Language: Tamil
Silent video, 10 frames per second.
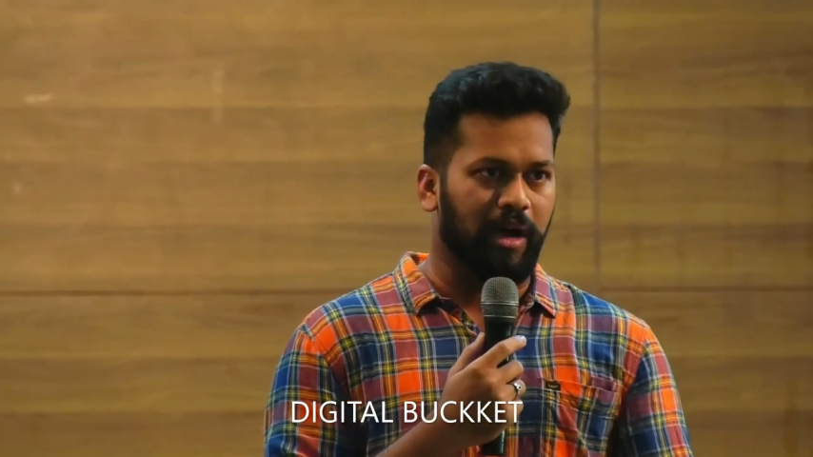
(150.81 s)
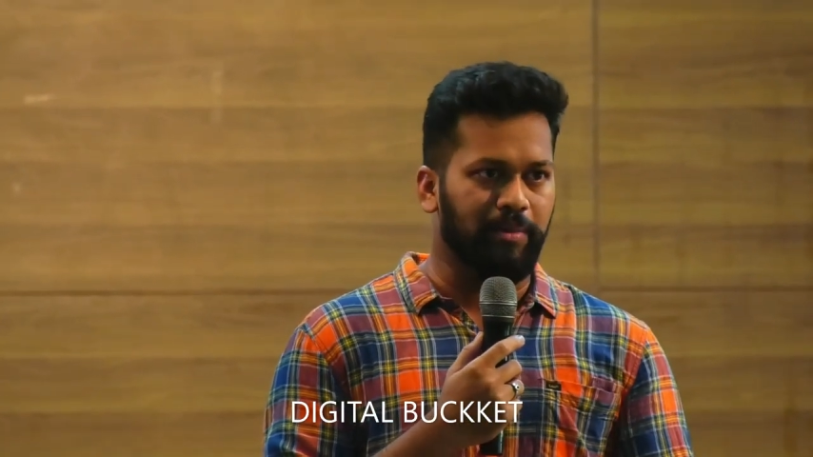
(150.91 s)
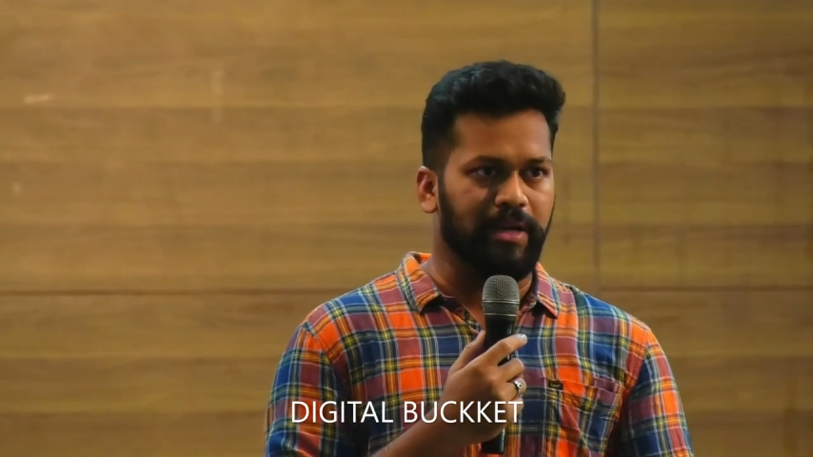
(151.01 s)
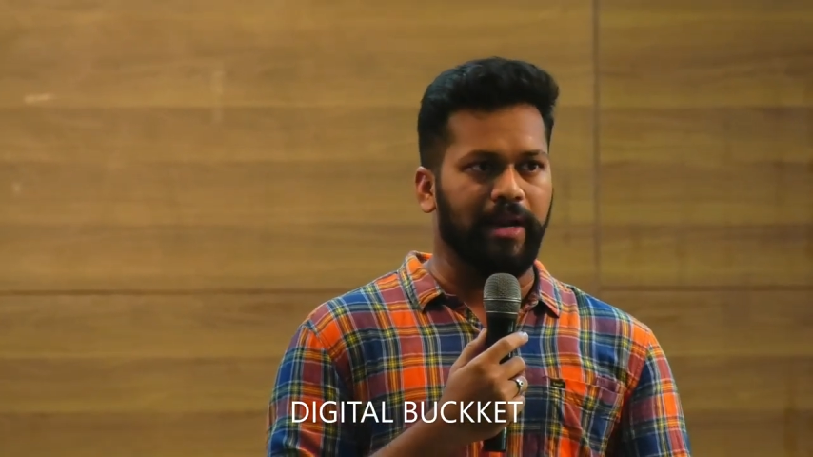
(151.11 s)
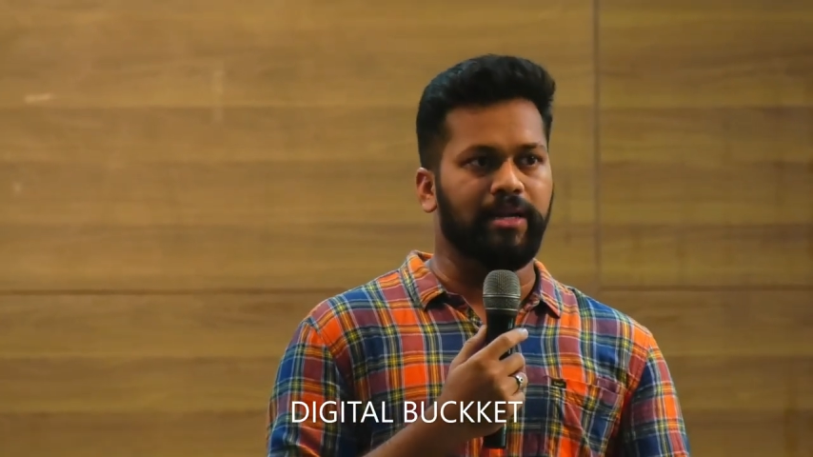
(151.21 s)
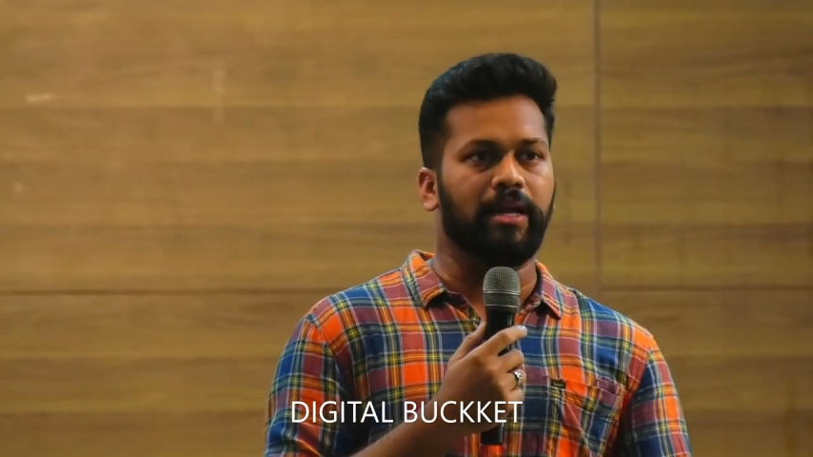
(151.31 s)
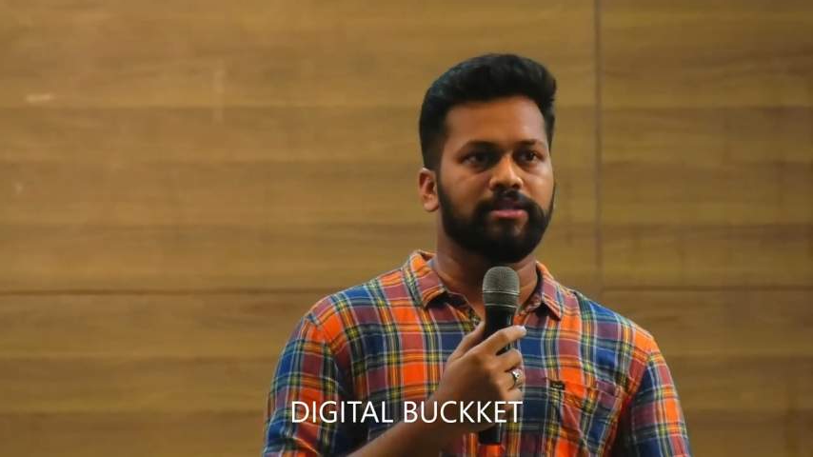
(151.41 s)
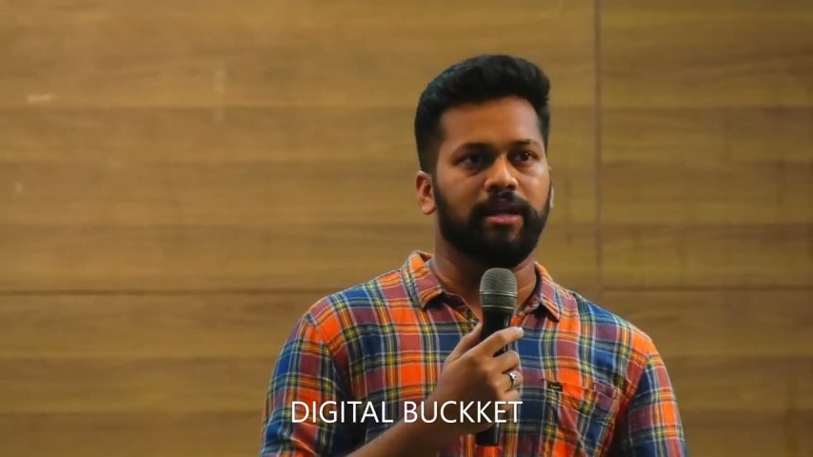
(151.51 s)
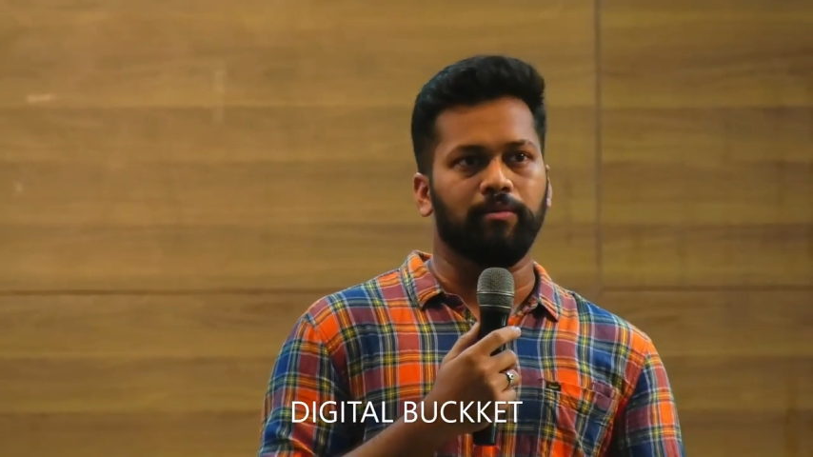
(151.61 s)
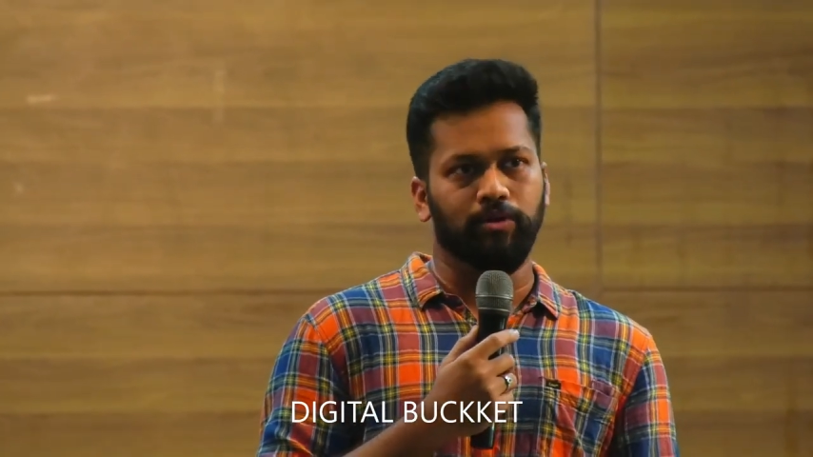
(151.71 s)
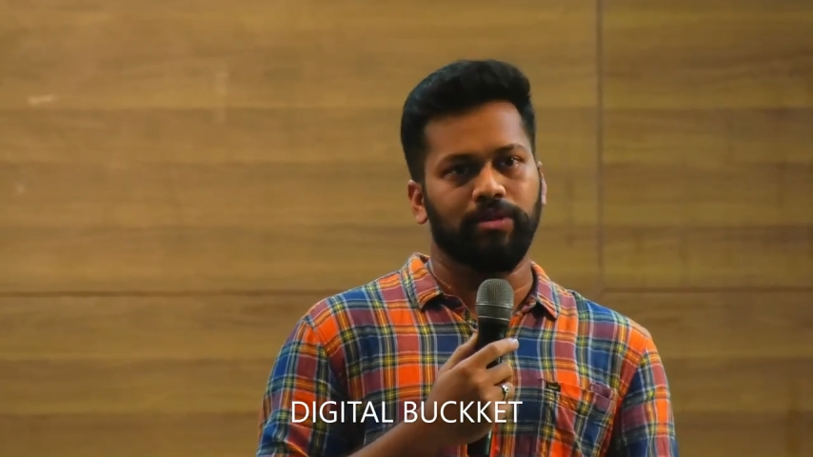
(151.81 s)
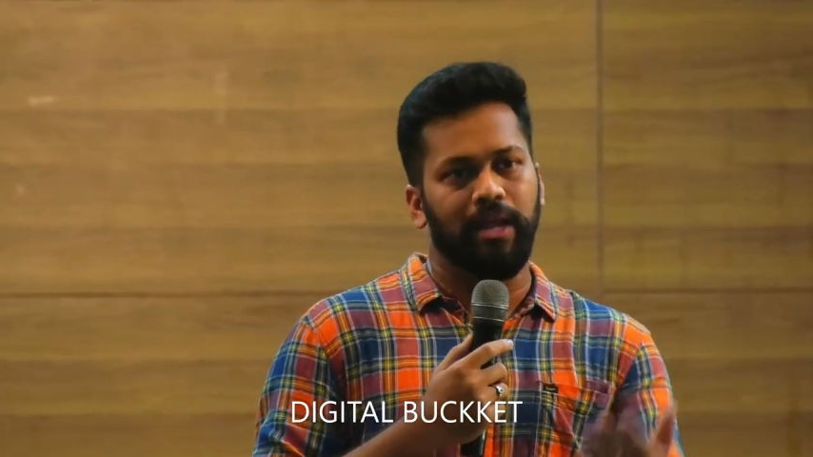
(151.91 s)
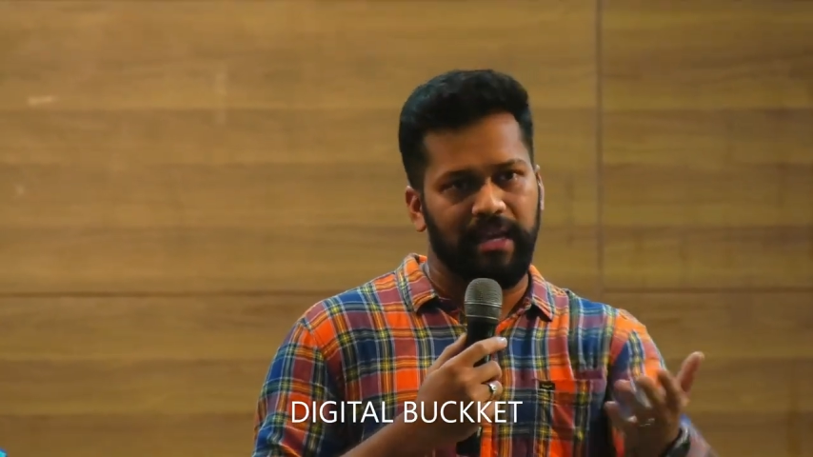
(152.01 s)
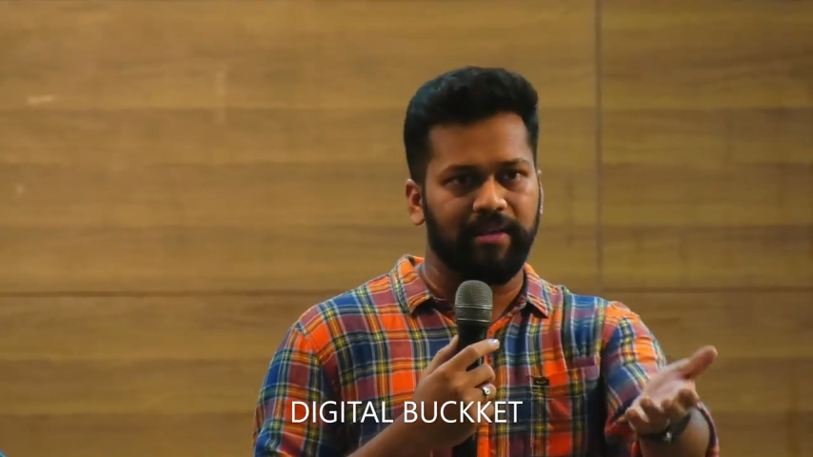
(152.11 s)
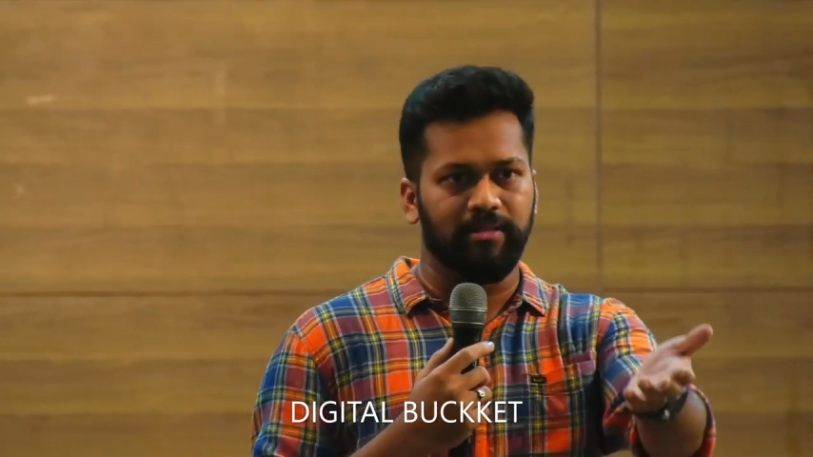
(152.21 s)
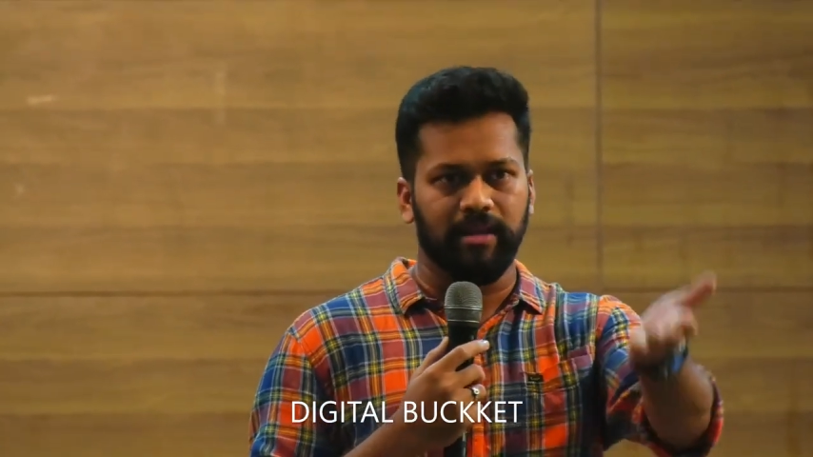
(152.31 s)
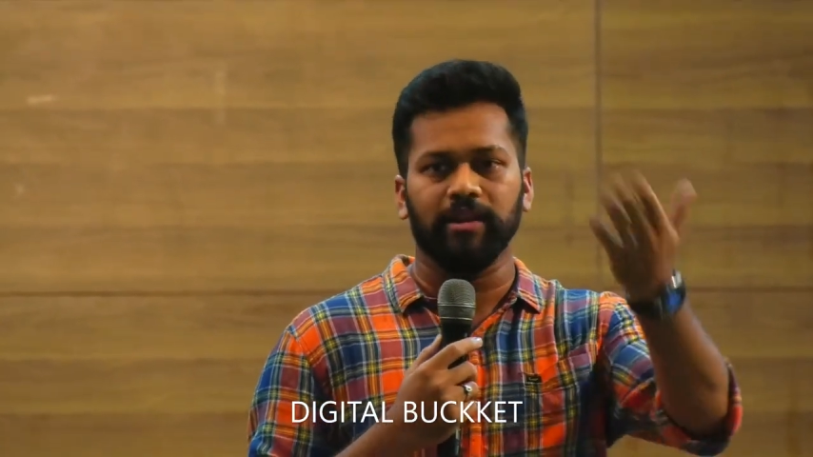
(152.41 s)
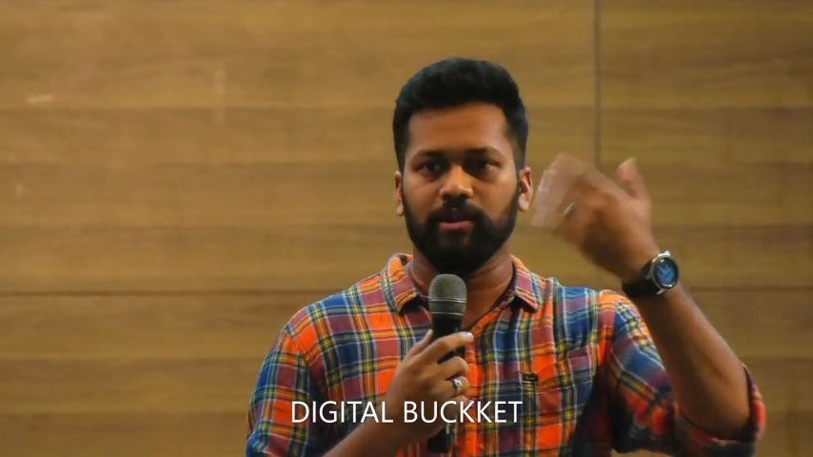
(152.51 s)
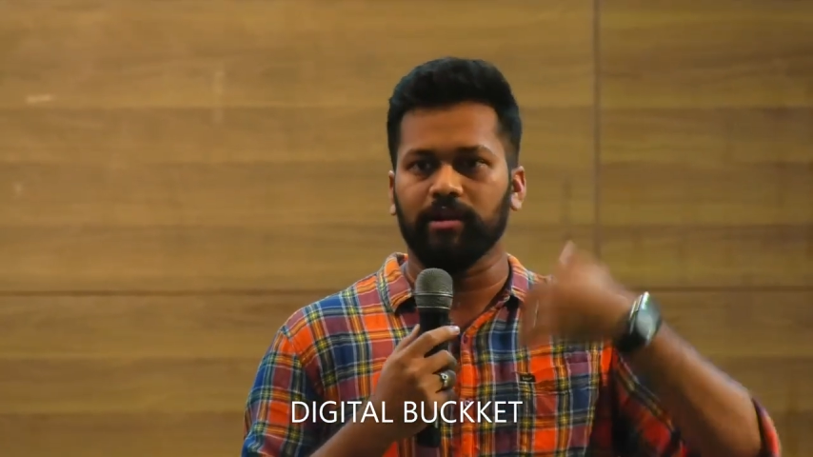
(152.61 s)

அப்படி கனெக்ட் ஆச்சுன்னா மட்டும்தான் நீங்கள் வந்து